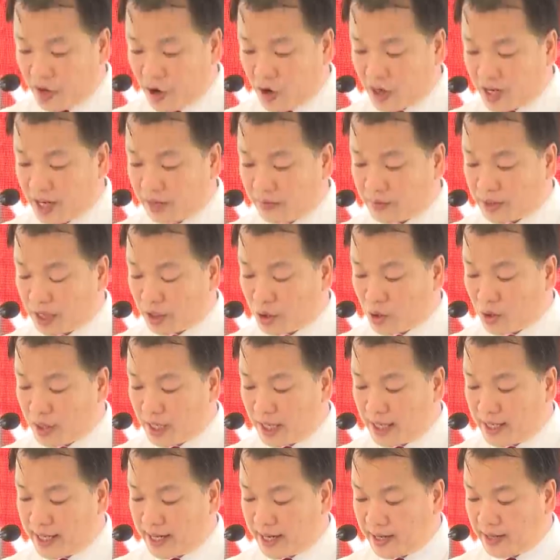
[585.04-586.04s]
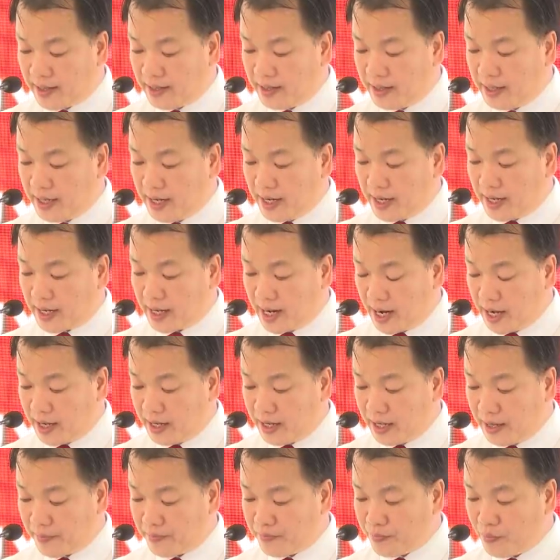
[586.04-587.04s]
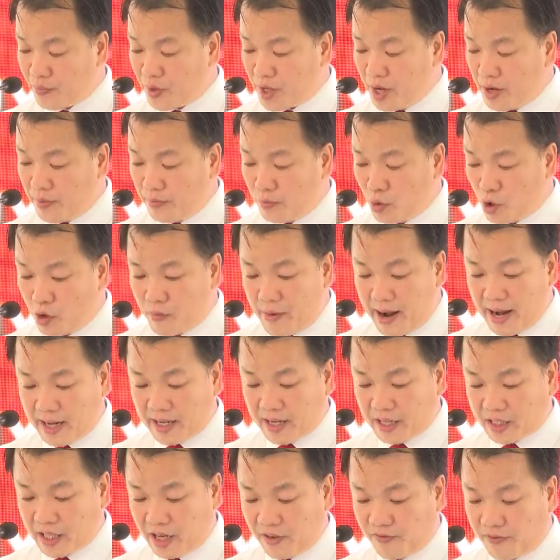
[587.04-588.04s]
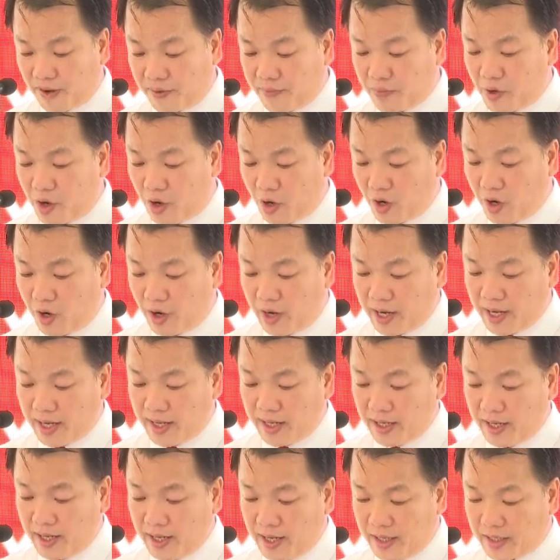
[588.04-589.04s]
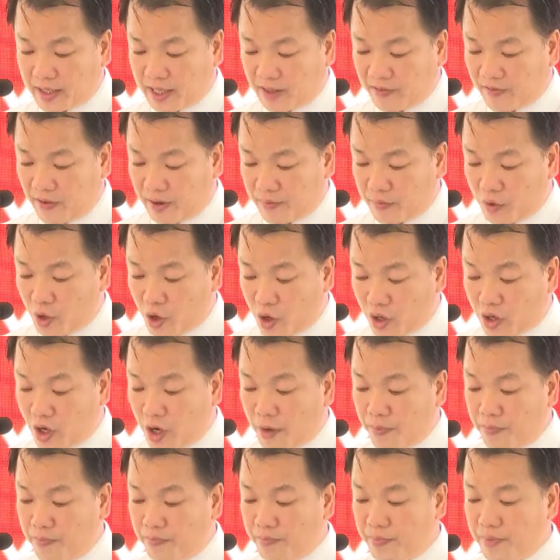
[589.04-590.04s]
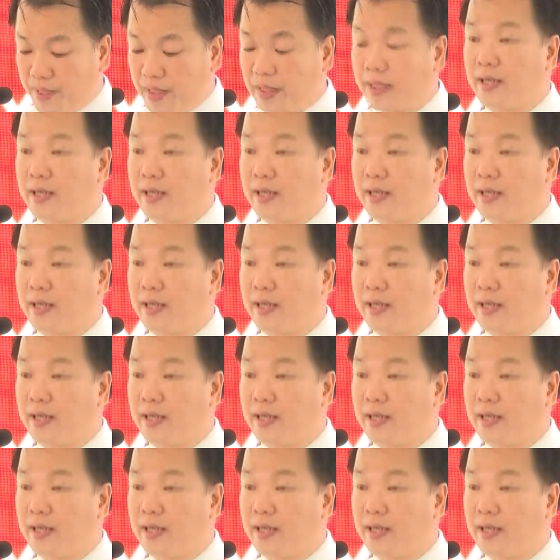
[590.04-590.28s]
thành phố Tam Kỳ cho biết, trong thời gian qua, tại Tam Kỳ, công tác ứng dụng và sáng tạo ứng dụng